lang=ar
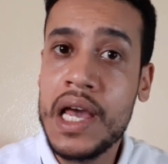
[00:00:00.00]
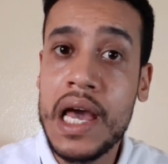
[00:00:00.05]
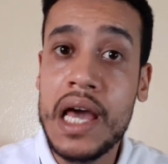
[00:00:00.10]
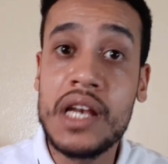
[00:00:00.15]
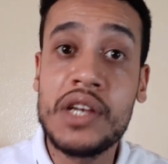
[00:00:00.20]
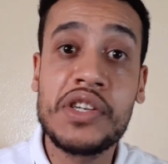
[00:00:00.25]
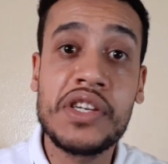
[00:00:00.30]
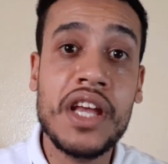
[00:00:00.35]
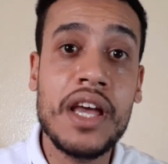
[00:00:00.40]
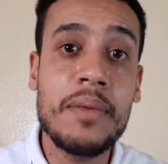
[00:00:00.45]

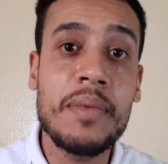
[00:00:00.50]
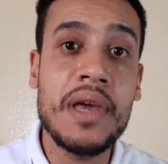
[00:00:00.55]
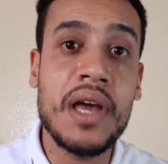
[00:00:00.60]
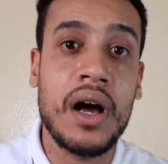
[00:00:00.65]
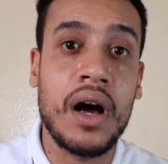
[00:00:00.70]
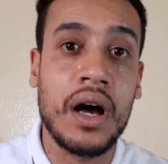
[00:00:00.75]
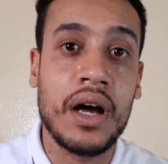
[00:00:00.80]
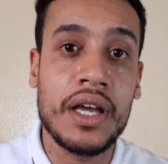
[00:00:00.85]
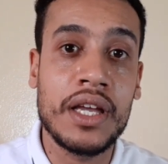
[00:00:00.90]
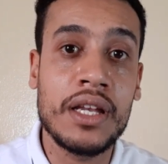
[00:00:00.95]

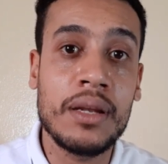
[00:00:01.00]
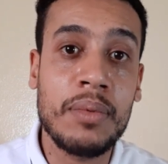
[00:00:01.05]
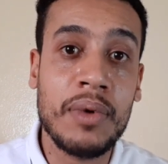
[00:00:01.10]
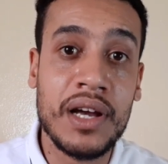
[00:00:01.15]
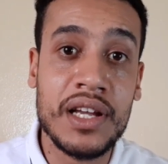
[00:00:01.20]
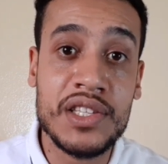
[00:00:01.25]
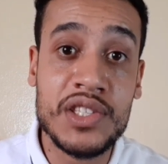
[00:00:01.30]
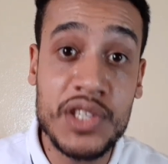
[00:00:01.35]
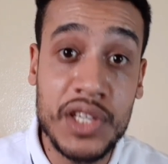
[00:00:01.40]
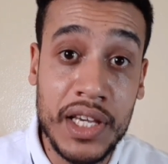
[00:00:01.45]
الجامعه الا
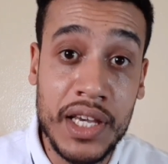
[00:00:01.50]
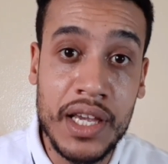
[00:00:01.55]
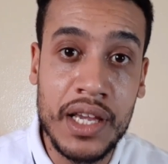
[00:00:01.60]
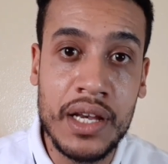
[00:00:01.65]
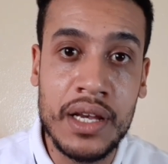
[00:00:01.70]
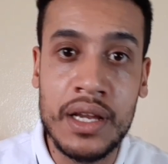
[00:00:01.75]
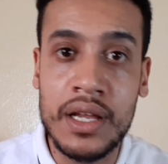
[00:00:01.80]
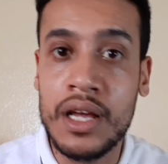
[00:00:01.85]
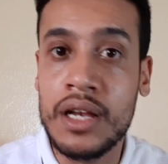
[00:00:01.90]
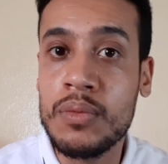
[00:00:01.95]
بغات
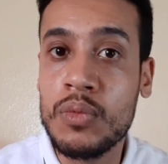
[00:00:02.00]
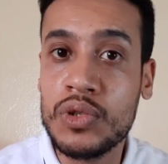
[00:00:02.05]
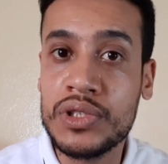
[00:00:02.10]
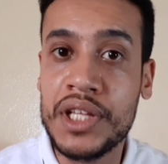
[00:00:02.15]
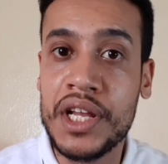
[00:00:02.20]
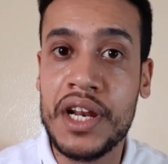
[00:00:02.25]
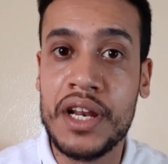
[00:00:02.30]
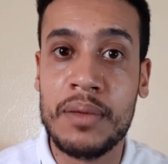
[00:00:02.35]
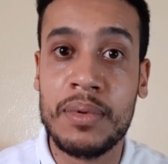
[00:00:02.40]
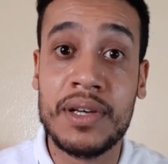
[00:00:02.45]
تقيل
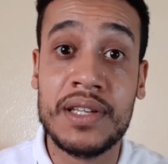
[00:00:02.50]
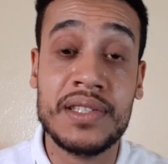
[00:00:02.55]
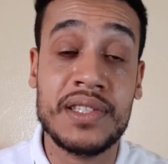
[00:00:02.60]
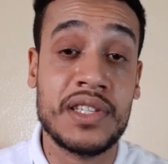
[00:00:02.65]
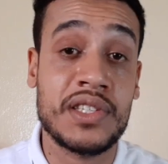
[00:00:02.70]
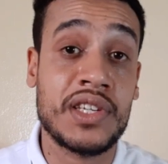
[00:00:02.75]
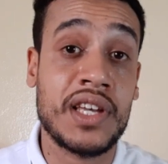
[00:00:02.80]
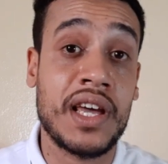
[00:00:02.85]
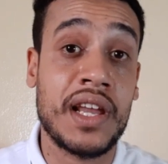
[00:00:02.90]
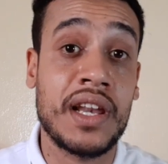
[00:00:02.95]
المدرب خصها
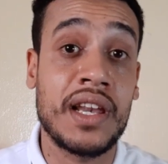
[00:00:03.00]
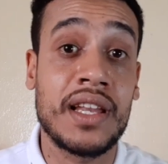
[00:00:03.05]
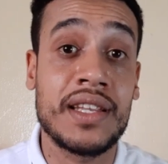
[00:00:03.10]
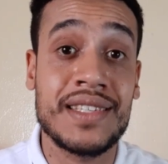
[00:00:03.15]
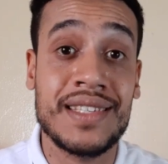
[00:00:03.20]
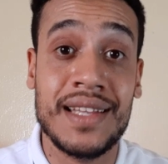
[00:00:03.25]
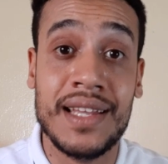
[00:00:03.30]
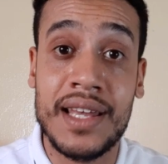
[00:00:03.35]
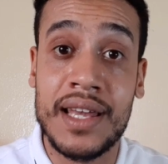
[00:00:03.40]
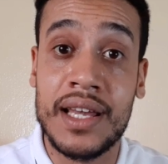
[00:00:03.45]

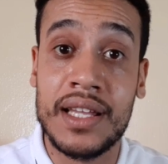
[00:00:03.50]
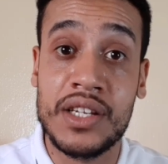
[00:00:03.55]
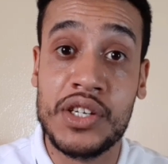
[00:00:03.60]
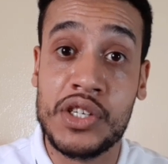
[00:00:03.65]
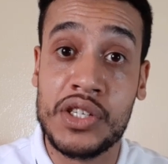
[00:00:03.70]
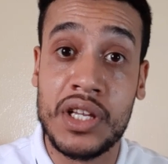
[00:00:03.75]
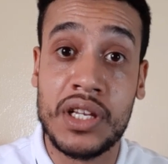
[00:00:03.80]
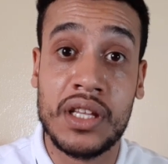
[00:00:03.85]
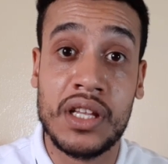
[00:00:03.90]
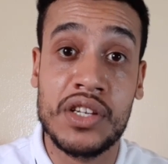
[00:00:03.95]
تخلص ليه هذا
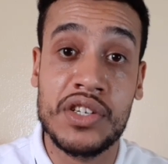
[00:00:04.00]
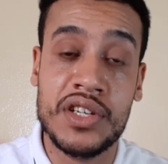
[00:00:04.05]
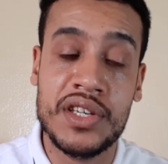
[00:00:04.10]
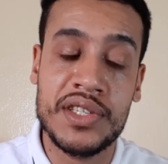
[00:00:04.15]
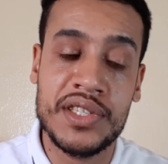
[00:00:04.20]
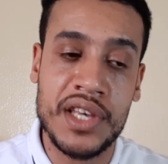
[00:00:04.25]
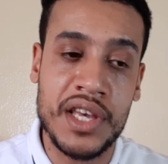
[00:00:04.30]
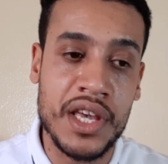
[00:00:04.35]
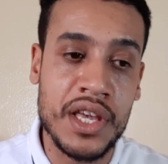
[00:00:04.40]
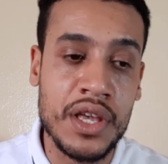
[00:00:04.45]
الشرط
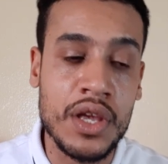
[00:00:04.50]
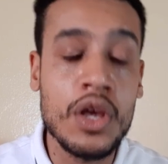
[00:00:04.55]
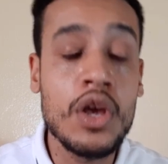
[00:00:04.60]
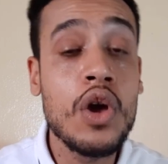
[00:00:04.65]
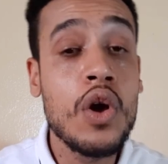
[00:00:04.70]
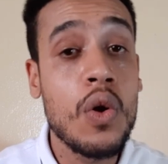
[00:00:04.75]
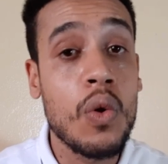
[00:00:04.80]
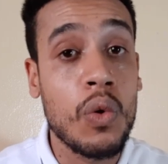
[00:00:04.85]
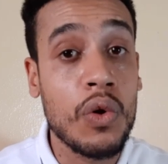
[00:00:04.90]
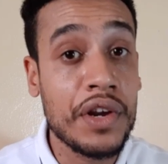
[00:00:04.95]
الجزائي
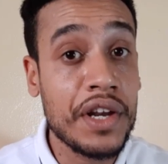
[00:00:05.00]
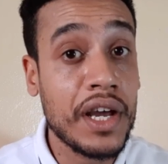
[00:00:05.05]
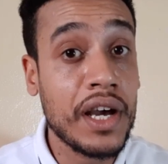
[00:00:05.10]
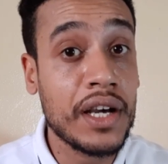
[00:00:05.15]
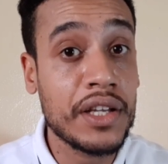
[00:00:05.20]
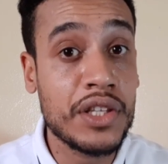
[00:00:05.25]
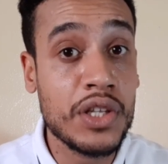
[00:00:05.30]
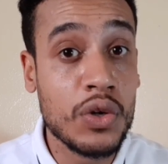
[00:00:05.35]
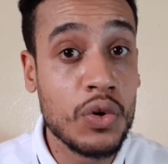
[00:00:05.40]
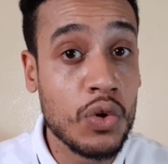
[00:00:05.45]
وهنا
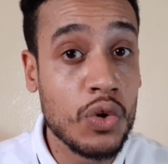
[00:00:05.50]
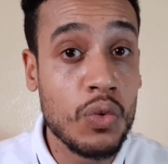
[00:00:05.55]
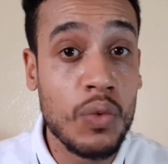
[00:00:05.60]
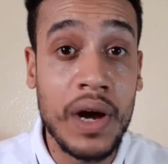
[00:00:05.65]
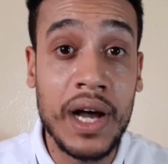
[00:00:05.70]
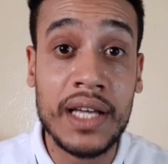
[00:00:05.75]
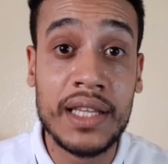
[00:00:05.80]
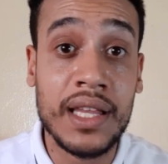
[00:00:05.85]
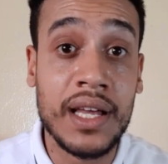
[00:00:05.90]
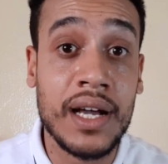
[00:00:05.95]
غادي يكون
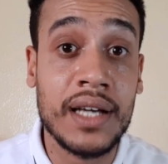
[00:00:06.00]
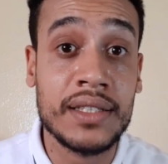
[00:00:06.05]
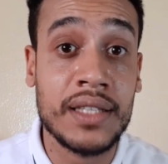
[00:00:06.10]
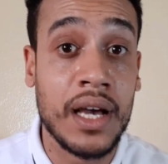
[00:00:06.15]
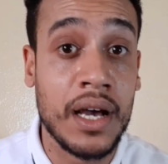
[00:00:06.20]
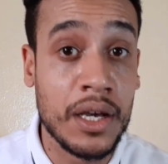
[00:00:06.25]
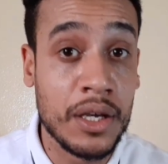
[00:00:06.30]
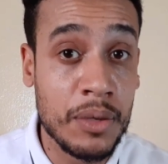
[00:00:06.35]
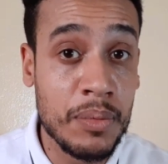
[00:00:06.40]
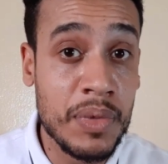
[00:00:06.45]
واحد
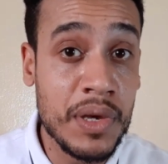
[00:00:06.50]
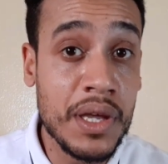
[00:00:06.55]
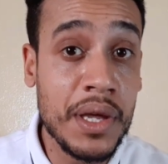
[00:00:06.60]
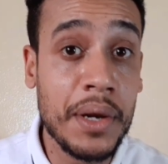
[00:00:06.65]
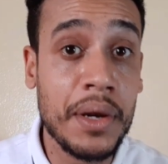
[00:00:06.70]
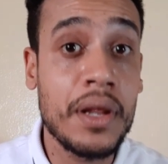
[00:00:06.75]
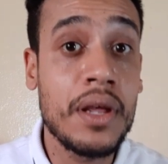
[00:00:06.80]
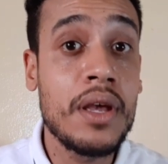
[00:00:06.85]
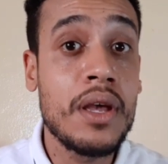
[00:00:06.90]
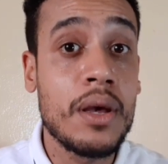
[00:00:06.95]
الخطا
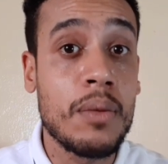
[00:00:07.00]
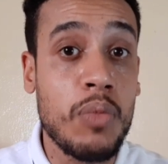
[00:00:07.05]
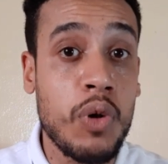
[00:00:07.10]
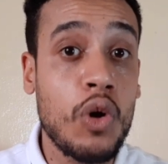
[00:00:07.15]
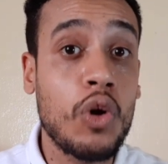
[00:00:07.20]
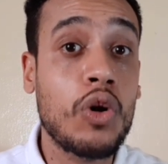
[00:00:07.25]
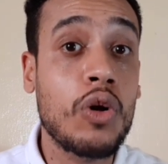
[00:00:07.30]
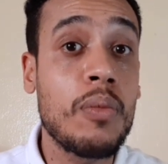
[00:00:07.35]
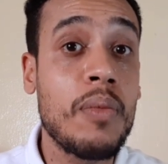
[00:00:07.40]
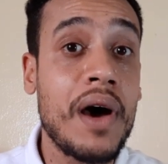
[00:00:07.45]
كبير
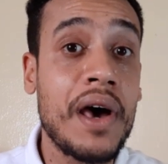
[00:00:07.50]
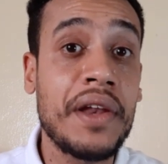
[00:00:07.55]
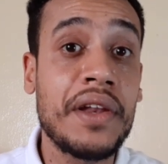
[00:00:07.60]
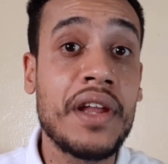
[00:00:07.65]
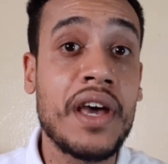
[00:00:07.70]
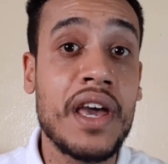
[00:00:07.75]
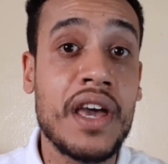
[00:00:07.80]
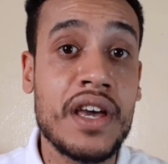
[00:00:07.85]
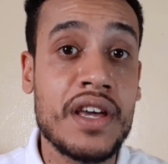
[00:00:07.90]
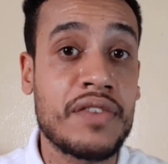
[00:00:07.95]
بحكم ان
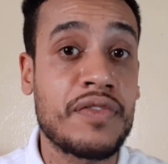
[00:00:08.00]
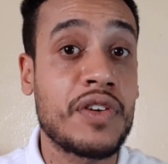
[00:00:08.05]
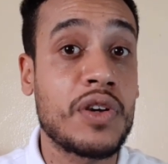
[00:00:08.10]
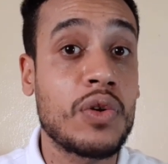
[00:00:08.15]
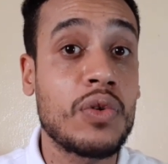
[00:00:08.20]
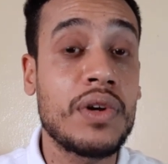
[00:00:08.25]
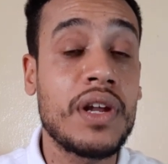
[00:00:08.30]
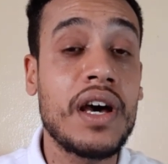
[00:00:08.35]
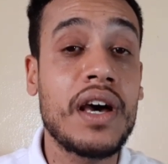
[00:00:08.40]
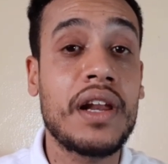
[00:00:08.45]
ايرفي
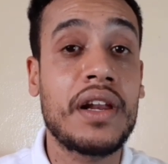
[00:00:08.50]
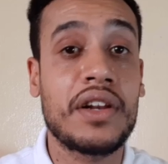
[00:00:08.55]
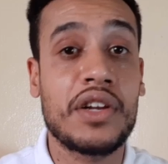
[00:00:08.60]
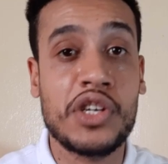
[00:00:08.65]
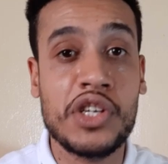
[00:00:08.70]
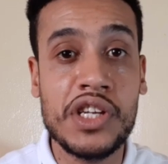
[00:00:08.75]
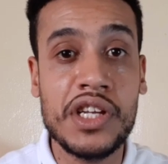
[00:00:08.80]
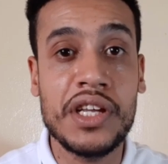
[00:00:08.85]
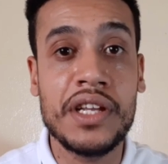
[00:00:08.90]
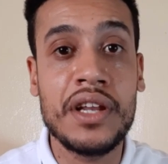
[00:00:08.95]
رونار
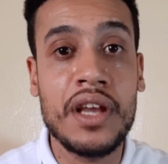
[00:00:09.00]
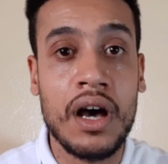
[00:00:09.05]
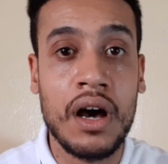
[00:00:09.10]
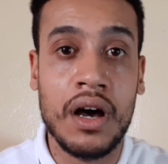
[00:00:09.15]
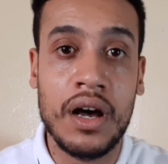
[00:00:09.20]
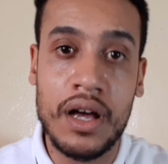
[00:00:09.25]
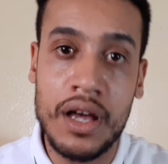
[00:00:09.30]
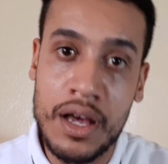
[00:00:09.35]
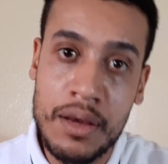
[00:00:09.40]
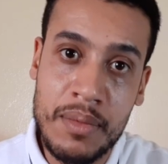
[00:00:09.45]
شئنا
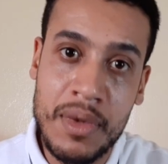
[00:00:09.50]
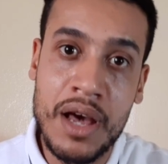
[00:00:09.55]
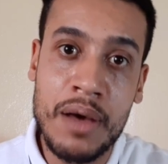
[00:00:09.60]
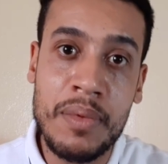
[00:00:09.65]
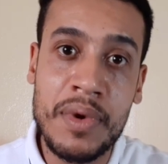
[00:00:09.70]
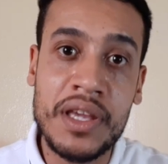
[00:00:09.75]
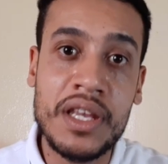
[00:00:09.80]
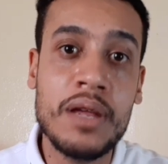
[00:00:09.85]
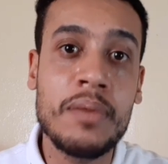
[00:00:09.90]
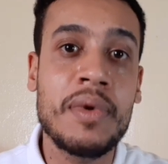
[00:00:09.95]
ام
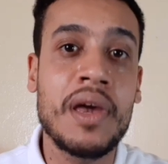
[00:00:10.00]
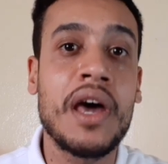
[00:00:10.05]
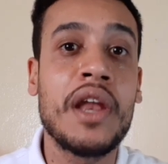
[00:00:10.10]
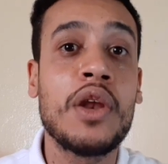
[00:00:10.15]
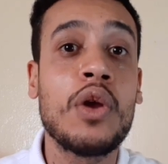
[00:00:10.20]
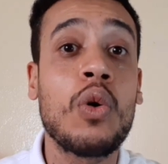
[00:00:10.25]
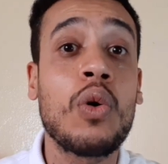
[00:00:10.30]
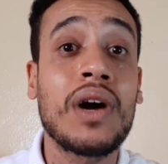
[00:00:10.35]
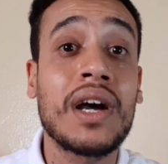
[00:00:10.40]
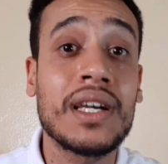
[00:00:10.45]
ابينا
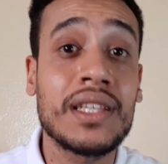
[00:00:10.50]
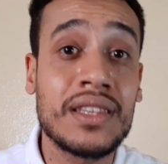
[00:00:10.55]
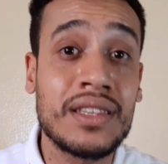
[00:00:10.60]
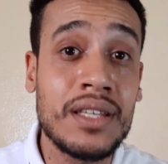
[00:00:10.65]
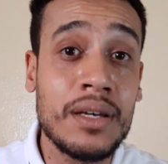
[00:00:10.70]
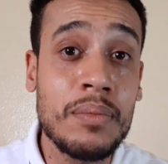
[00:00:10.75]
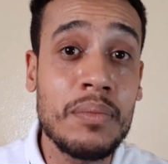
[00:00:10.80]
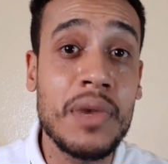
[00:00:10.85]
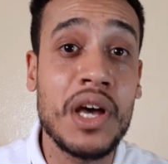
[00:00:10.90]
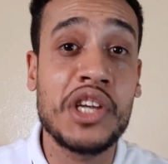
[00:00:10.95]
بانه
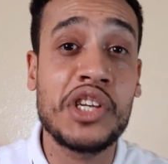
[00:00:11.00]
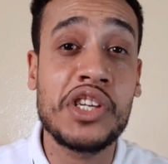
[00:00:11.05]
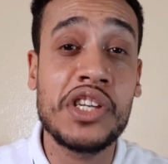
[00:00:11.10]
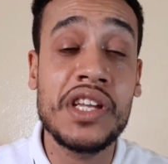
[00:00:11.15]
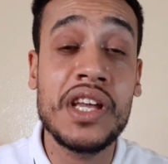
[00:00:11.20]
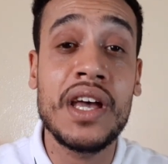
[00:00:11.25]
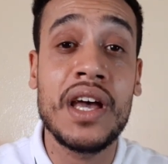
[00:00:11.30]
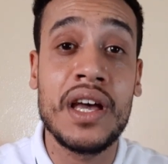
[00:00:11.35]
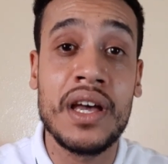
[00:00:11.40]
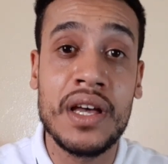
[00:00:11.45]
قدم
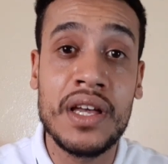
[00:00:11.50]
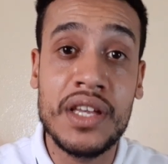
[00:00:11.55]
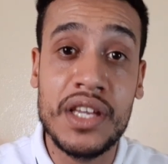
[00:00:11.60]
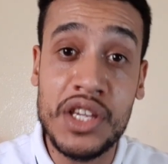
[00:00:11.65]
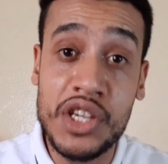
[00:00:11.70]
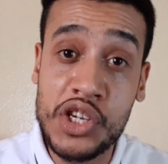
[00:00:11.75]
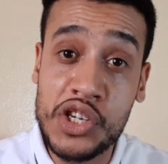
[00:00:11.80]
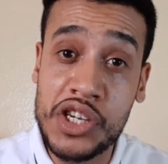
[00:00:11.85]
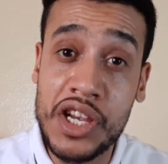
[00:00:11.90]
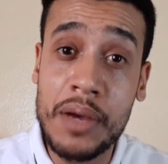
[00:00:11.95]
اشياء
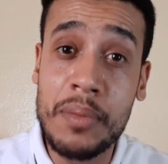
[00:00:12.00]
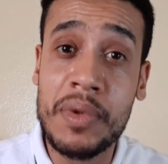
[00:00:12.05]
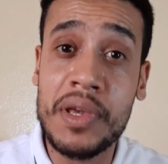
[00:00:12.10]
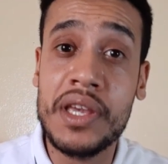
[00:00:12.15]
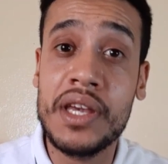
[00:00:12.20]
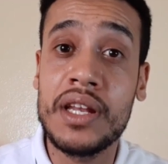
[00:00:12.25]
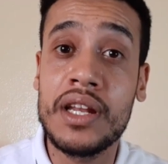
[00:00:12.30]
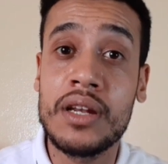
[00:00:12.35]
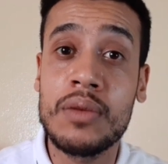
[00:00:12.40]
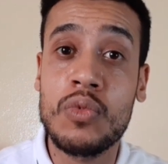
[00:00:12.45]

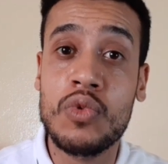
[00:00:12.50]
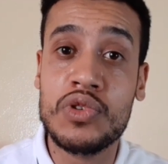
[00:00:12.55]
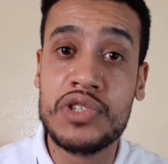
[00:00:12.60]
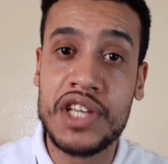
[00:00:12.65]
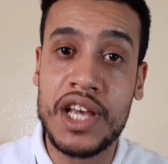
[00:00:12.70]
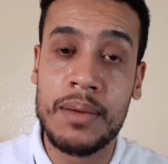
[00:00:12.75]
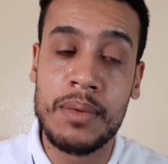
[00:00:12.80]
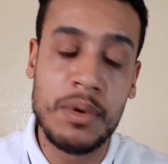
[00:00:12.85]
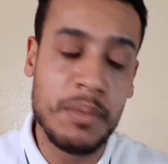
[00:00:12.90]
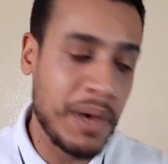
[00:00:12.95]
ايجابيه
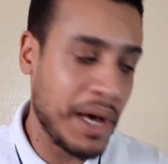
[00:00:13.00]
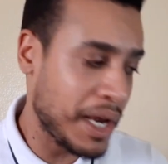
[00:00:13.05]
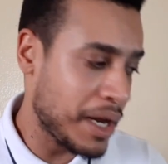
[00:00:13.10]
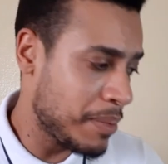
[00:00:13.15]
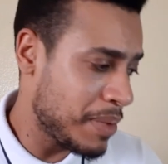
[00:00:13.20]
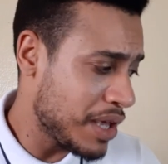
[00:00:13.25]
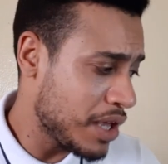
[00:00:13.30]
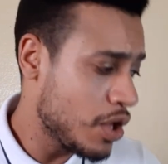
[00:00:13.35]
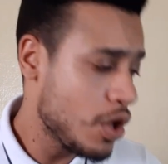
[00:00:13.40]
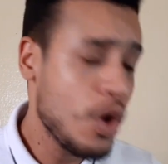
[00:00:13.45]
للمنتخب
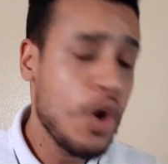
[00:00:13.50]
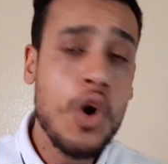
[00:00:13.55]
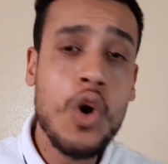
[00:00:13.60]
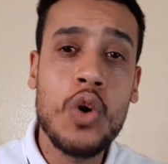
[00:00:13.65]
المغربي